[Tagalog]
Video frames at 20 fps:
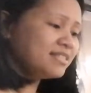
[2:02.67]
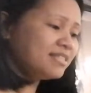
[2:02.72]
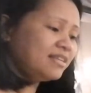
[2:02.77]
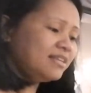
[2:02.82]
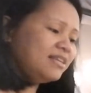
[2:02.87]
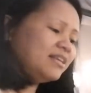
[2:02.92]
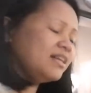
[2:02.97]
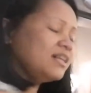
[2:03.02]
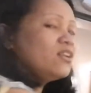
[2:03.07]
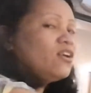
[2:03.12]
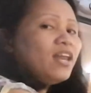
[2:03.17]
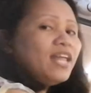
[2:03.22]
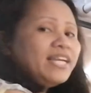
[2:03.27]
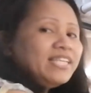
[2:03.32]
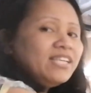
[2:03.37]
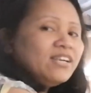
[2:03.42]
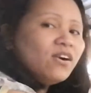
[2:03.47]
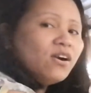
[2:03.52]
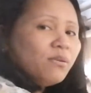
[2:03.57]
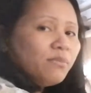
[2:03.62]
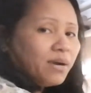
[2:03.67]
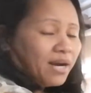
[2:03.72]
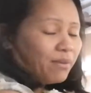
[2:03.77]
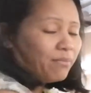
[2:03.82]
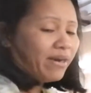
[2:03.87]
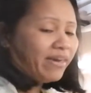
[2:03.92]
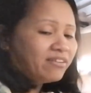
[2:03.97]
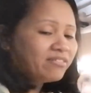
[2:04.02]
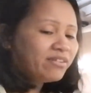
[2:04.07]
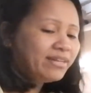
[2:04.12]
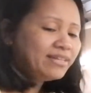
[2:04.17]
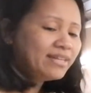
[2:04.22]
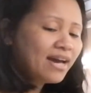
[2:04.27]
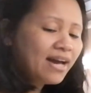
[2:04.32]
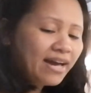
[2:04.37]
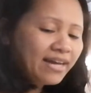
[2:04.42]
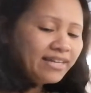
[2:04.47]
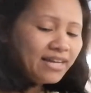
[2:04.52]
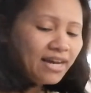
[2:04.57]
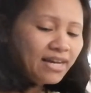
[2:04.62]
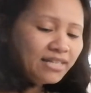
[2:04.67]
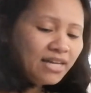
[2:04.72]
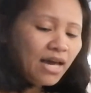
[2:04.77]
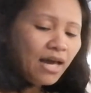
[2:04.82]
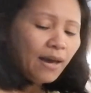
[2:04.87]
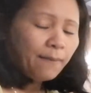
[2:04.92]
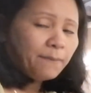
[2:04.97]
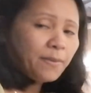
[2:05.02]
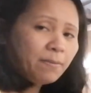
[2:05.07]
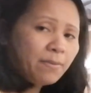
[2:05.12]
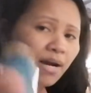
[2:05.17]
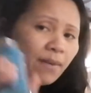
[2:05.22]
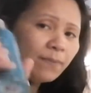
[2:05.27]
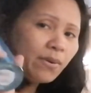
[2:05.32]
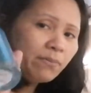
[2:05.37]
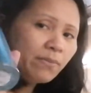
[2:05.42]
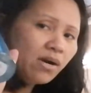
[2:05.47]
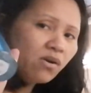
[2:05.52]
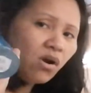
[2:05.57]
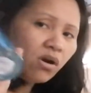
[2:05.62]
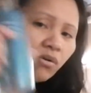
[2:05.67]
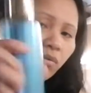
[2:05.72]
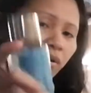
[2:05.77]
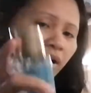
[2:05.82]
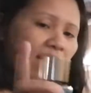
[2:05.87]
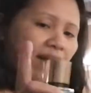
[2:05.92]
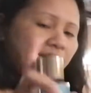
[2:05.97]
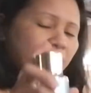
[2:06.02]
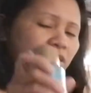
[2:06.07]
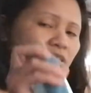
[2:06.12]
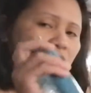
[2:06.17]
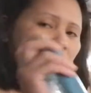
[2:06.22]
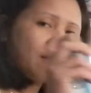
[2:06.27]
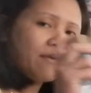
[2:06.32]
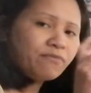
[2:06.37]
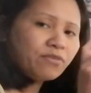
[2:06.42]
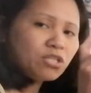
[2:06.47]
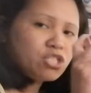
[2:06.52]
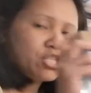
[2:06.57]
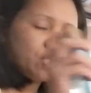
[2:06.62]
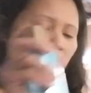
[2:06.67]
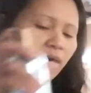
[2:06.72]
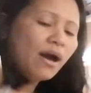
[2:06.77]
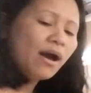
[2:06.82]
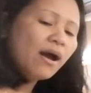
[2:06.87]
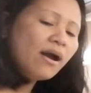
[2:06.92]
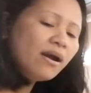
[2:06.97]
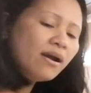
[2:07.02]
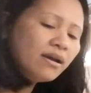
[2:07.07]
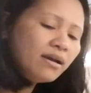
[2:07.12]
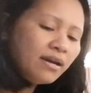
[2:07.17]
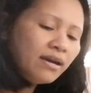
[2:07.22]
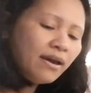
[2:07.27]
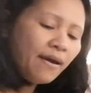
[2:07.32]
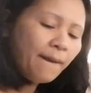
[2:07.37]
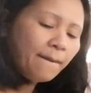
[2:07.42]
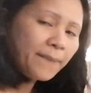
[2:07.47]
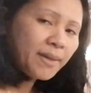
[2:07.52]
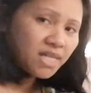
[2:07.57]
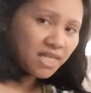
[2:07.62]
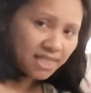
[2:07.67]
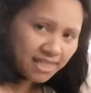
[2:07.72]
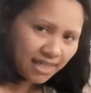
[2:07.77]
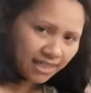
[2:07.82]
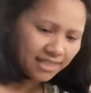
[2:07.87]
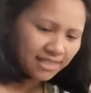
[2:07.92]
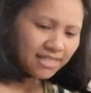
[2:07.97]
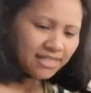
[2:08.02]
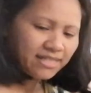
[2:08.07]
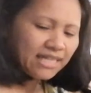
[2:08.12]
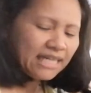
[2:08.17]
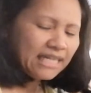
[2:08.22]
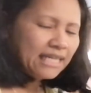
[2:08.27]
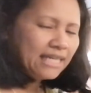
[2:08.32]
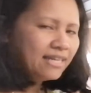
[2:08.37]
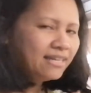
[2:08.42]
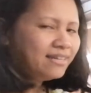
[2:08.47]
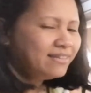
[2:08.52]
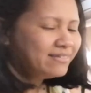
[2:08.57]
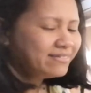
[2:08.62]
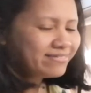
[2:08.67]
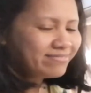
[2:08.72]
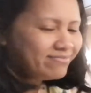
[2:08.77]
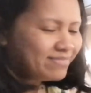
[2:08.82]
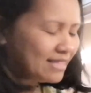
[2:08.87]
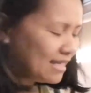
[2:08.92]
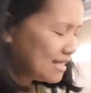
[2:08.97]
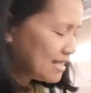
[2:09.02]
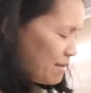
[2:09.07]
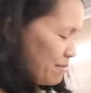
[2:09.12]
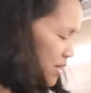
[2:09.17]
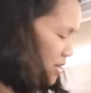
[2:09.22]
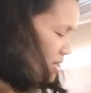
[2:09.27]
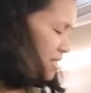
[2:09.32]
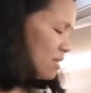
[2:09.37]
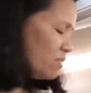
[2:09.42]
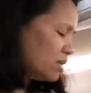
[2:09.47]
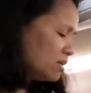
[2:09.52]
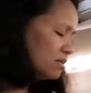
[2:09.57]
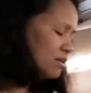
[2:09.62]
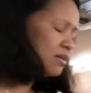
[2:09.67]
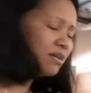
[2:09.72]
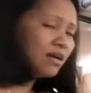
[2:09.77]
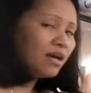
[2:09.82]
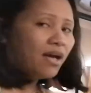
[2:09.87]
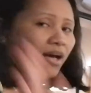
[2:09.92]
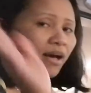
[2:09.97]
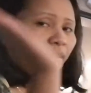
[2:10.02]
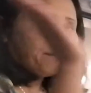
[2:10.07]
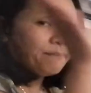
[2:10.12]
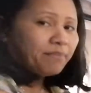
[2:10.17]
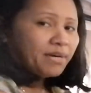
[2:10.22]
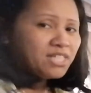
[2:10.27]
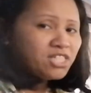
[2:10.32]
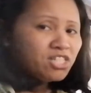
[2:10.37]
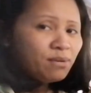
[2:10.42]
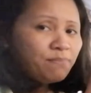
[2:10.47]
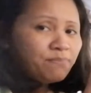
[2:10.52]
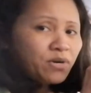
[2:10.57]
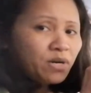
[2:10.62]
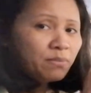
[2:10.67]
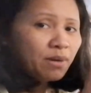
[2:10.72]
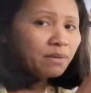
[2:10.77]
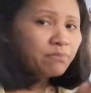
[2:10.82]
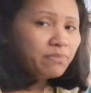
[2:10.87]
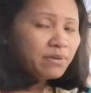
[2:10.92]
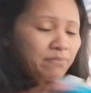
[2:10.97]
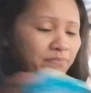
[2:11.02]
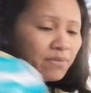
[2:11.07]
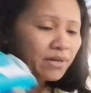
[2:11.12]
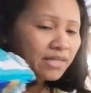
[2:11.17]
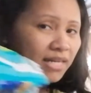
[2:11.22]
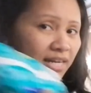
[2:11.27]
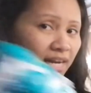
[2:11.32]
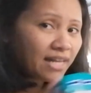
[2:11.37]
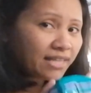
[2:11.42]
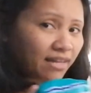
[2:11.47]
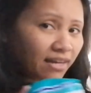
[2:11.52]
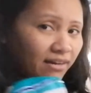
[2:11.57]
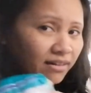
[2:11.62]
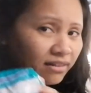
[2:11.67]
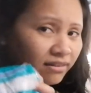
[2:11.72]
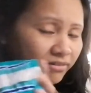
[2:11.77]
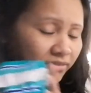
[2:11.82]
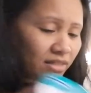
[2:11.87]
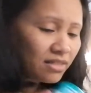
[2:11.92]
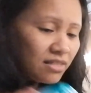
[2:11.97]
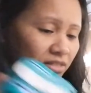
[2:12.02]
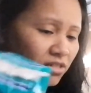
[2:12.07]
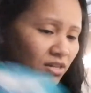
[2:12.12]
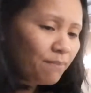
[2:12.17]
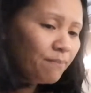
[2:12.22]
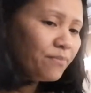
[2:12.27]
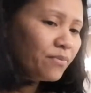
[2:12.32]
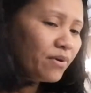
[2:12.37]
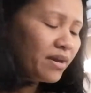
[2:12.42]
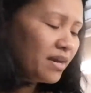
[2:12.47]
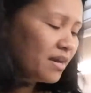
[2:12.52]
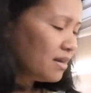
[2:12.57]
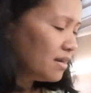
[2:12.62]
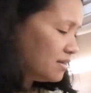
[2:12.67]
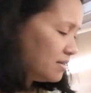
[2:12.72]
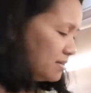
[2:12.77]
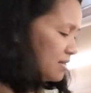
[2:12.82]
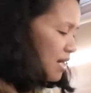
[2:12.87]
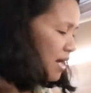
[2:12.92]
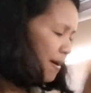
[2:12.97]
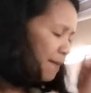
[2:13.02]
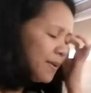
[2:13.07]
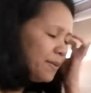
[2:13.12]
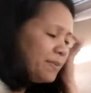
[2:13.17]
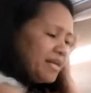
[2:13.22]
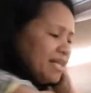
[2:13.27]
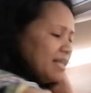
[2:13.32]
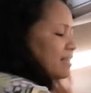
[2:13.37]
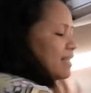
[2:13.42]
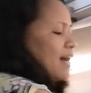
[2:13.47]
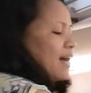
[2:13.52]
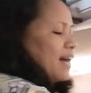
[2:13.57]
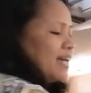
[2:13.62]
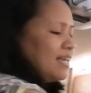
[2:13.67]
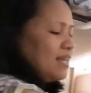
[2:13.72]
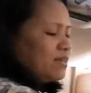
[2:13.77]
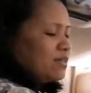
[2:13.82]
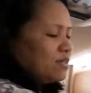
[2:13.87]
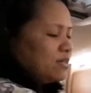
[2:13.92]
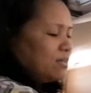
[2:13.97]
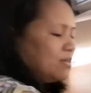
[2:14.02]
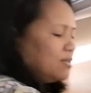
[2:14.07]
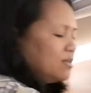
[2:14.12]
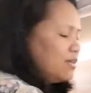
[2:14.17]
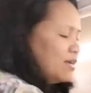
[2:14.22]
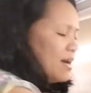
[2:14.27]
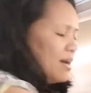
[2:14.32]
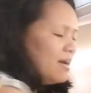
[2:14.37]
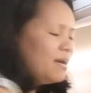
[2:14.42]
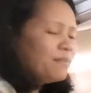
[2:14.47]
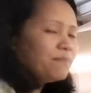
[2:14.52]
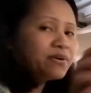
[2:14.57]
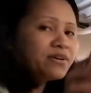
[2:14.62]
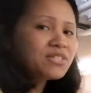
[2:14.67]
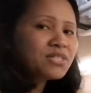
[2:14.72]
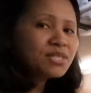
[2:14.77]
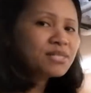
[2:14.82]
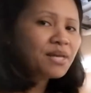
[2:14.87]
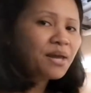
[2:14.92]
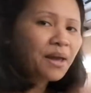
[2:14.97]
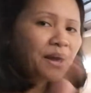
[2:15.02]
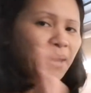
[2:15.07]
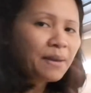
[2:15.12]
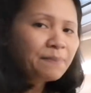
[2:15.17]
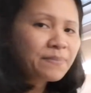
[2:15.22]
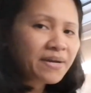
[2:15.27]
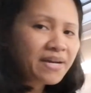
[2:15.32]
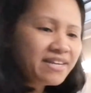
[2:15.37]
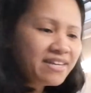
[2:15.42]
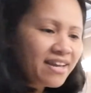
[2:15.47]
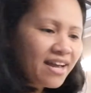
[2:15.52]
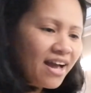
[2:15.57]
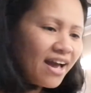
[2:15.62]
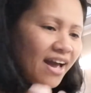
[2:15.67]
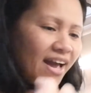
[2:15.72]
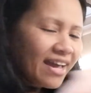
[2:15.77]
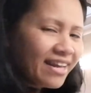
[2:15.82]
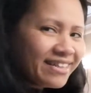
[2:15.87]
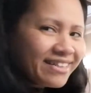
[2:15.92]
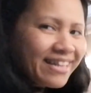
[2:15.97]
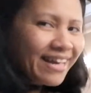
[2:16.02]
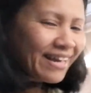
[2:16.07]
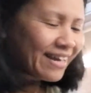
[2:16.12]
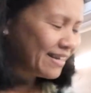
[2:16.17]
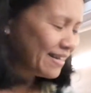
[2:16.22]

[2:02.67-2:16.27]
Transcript: Kasi ang lola nyo, magka-migraine na. Ayan, may mga pabango ako guys. Fresh na. Para sa aking sarili. Uh, hindi kasama yung asawa ko. Ay, syempre, mag magdadala tayo nito. Kasi syempre, pimilin tayo. Para safe, ganyan.